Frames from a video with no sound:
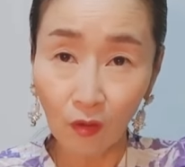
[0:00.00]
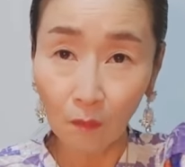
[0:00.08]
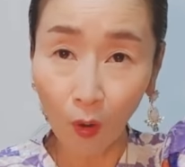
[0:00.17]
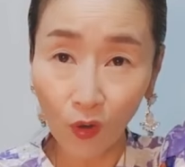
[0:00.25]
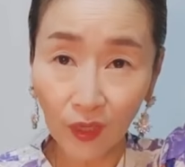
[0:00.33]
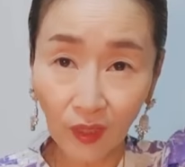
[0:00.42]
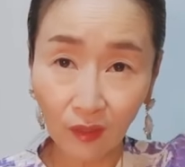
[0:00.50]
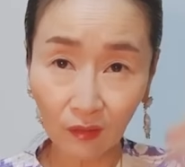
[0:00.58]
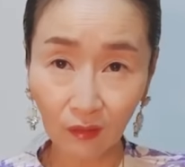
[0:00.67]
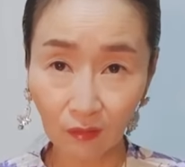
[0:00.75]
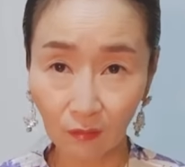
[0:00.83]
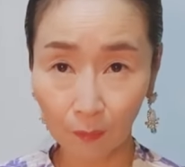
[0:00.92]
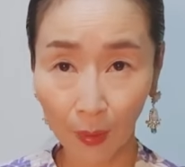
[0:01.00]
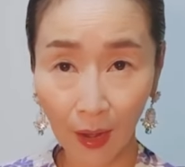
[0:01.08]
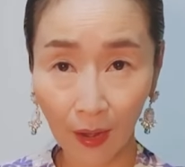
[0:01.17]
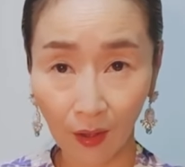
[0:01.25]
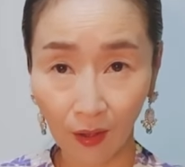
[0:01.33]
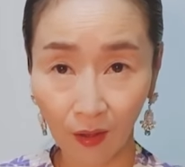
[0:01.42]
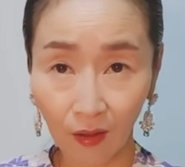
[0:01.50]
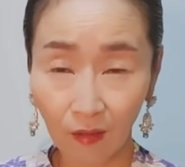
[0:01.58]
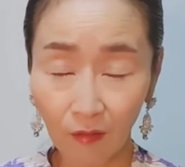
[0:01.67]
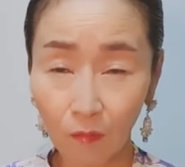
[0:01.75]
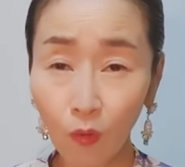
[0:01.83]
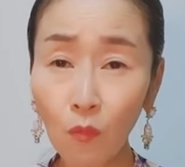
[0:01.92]
머리, 발.
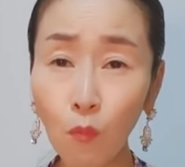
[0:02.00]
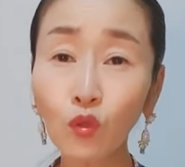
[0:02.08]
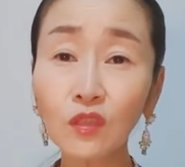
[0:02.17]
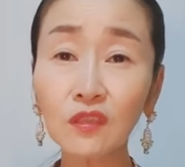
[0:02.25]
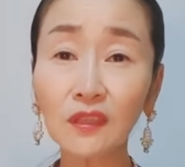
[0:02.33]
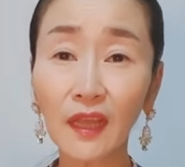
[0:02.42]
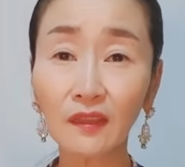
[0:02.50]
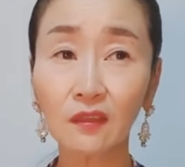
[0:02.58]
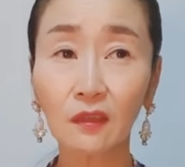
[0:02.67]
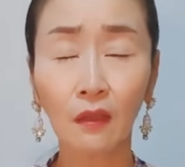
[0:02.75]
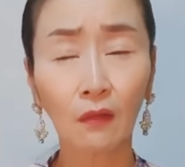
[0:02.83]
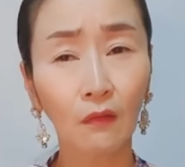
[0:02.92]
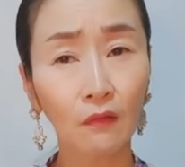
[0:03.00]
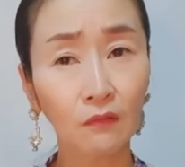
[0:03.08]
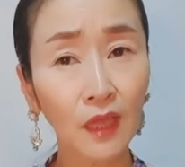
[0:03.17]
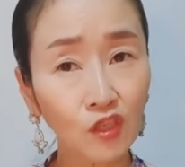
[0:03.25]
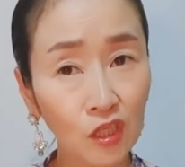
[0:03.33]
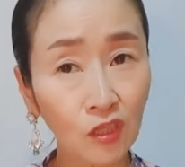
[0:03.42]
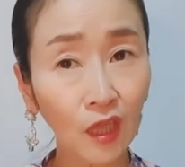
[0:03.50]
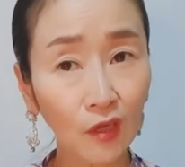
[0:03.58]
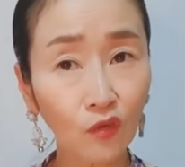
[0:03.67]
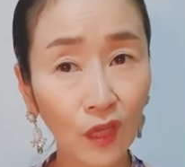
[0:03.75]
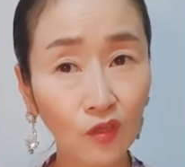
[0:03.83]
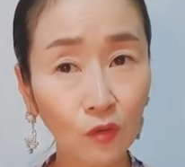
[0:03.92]
뭐 모든 게
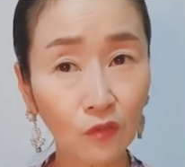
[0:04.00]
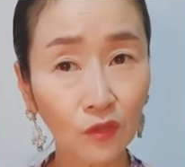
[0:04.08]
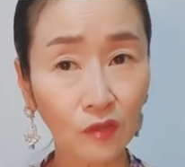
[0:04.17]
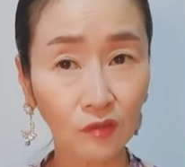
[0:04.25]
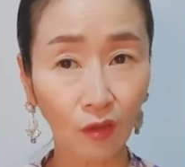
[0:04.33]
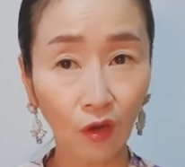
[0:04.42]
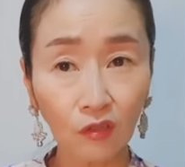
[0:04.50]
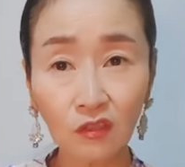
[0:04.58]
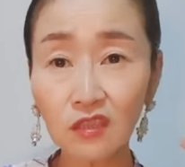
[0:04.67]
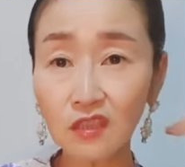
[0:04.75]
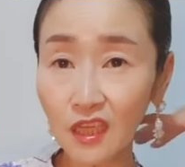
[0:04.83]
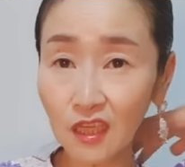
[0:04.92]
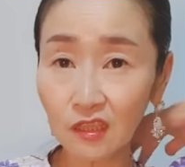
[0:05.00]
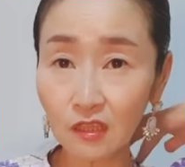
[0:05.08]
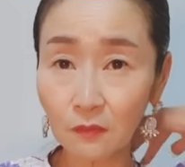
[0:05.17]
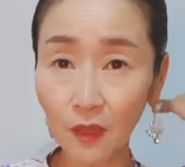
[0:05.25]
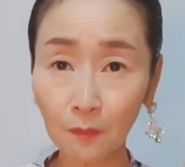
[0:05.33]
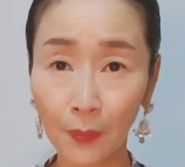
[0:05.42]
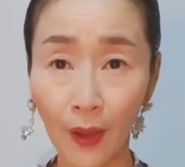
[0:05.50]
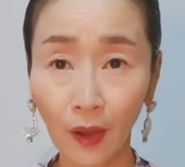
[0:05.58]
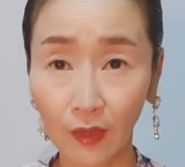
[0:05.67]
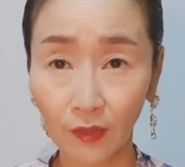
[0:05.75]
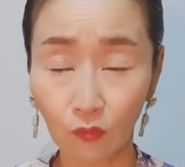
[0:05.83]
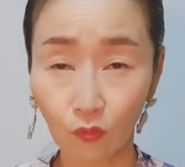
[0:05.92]
대칭되는 개념으로 돼 있어요. 등이 있으면
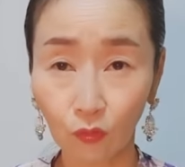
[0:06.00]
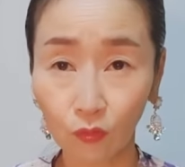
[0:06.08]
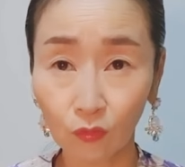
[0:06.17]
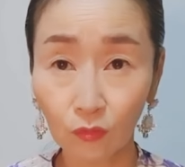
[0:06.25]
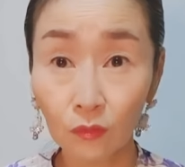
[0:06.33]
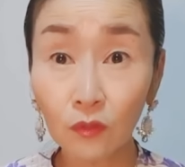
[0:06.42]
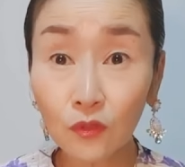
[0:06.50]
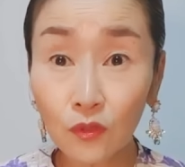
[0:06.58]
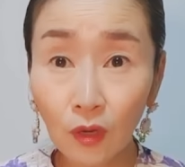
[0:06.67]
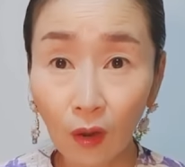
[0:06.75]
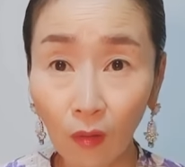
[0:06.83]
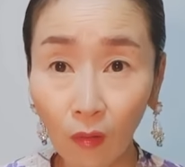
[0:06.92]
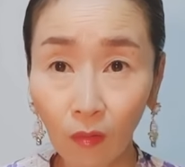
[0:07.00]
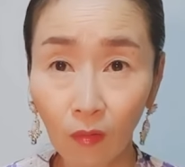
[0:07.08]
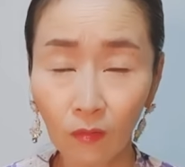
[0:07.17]
배가 있고. 그렇죠?